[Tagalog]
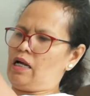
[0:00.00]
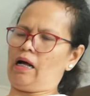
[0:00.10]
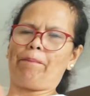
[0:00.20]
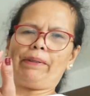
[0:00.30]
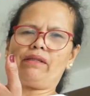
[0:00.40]

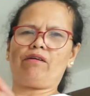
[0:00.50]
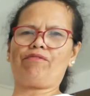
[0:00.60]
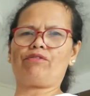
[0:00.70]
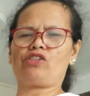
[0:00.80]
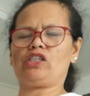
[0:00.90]
apat na
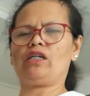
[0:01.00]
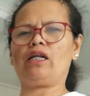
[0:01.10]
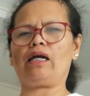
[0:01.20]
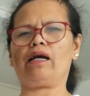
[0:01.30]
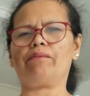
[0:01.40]
fruits na
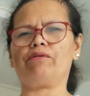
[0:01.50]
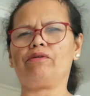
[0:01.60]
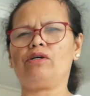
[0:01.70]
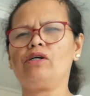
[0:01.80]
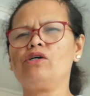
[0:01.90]
nilagay
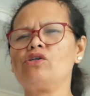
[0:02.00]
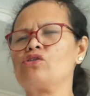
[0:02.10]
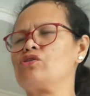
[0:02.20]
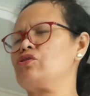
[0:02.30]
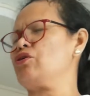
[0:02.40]
mo.
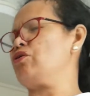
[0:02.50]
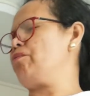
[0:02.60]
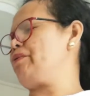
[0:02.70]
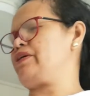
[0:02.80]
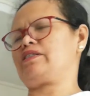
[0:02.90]

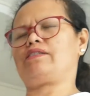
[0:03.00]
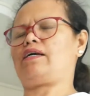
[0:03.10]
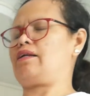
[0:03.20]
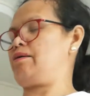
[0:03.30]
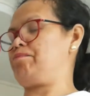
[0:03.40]
Super
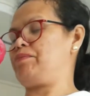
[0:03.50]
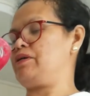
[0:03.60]
sarap.